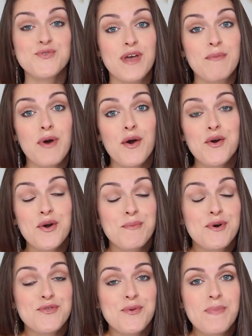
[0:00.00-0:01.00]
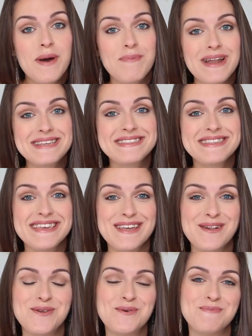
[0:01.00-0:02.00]
Tout d'abord comment ne pas placer
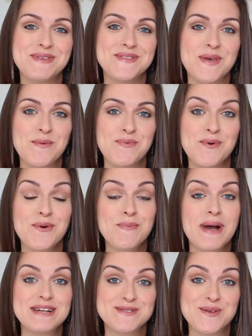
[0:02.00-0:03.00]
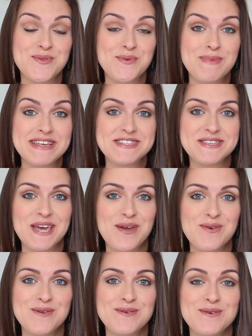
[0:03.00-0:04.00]
le meet-up au printemps de mai ce qui a
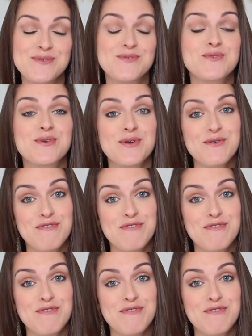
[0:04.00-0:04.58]
eu lieu donc le